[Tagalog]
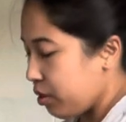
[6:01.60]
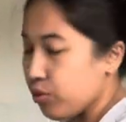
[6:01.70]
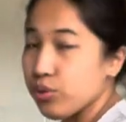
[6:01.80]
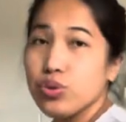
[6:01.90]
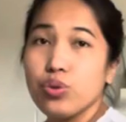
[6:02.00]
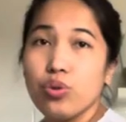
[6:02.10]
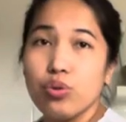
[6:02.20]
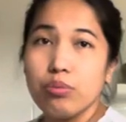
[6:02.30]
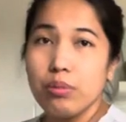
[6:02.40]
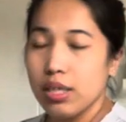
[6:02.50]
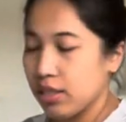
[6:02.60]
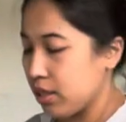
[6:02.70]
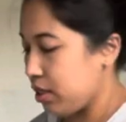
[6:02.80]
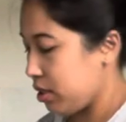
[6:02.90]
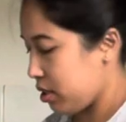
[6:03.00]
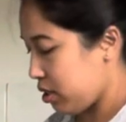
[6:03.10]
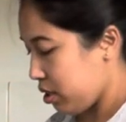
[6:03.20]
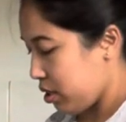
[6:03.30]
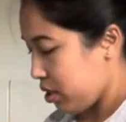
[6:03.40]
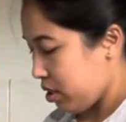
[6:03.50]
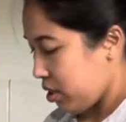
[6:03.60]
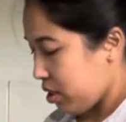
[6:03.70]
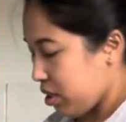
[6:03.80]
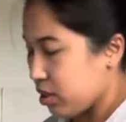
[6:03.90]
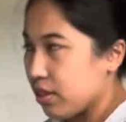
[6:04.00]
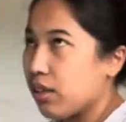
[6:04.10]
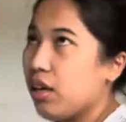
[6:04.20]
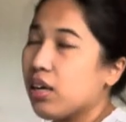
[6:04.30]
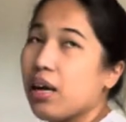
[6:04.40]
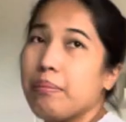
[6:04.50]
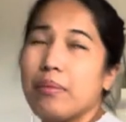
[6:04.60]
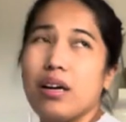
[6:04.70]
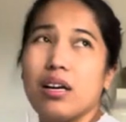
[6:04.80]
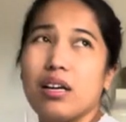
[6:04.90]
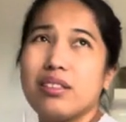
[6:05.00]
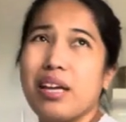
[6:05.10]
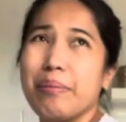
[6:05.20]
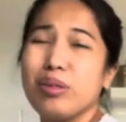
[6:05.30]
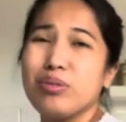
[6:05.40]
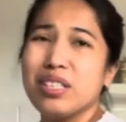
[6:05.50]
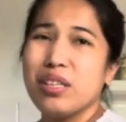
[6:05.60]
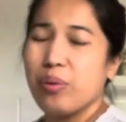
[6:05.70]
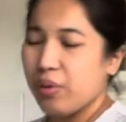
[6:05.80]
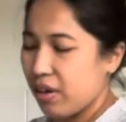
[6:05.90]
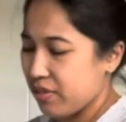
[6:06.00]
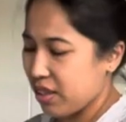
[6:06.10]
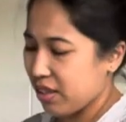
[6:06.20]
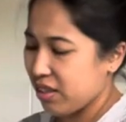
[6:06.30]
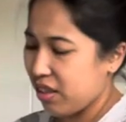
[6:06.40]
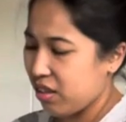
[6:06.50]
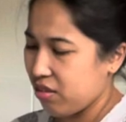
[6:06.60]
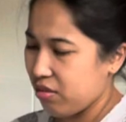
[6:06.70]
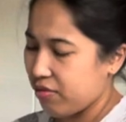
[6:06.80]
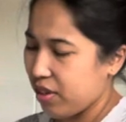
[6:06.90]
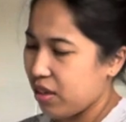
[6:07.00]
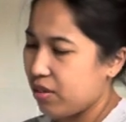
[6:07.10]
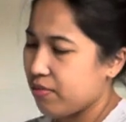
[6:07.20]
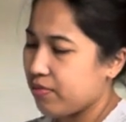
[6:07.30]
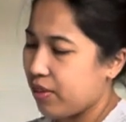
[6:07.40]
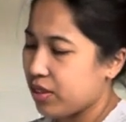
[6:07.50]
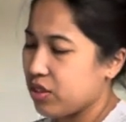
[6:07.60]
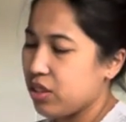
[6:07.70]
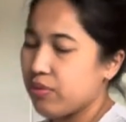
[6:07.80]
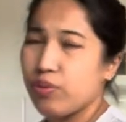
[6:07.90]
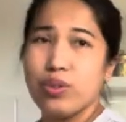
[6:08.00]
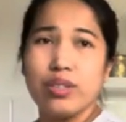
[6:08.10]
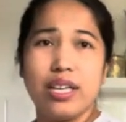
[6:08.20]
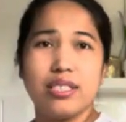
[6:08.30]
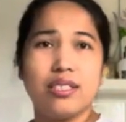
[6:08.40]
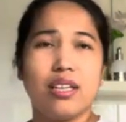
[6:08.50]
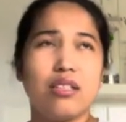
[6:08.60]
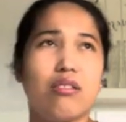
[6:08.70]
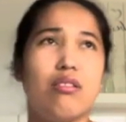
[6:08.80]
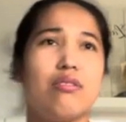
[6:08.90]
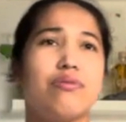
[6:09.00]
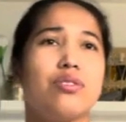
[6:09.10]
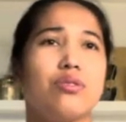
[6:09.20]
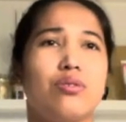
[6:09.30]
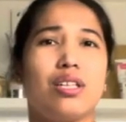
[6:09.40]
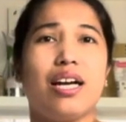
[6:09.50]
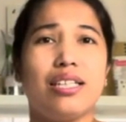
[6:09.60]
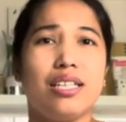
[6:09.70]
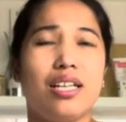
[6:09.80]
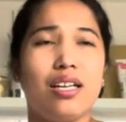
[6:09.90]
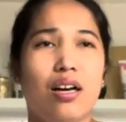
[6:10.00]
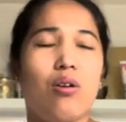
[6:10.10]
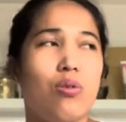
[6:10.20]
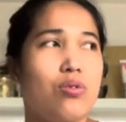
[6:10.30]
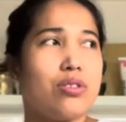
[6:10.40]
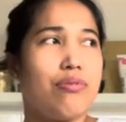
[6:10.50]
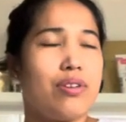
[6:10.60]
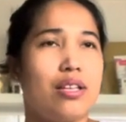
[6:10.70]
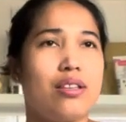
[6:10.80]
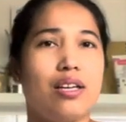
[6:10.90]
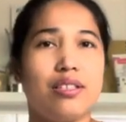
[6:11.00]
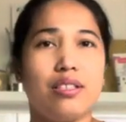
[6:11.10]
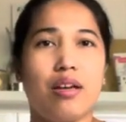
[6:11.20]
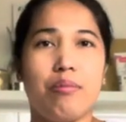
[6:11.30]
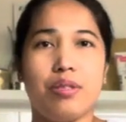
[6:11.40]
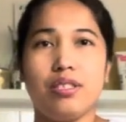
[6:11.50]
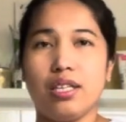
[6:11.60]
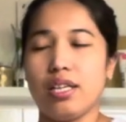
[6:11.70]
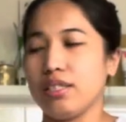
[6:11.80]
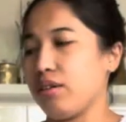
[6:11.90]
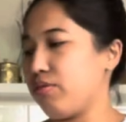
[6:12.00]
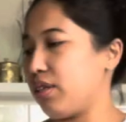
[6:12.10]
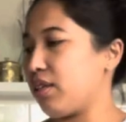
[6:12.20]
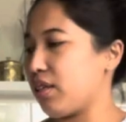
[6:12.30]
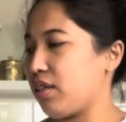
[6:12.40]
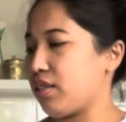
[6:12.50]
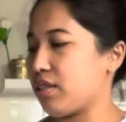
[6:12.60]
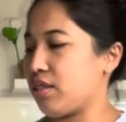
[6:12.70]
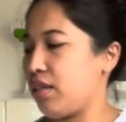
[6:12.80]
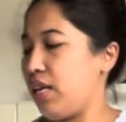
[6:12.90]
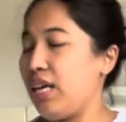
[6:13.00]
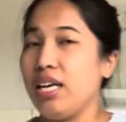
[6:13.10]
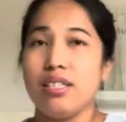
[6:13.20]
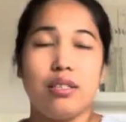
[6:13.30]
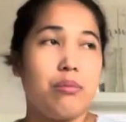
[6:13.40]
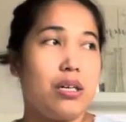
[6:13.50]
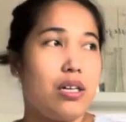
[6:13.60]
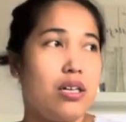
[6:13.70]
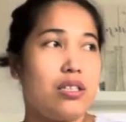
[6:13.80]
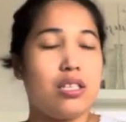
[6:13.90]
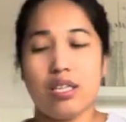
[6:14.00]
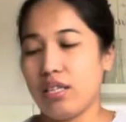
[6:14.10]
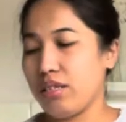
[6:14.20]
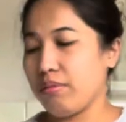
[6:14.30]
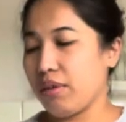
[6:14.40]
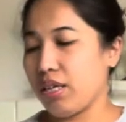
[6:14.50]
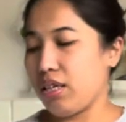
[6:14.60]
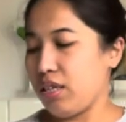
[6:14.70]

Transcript: gusto kong mag uh, uh, dami kong ginawa sa aking day off. I have actually 4 days day off. So, naggardening ako sa front yard namin. Nagkat ng grass, ng mga tree, ng mga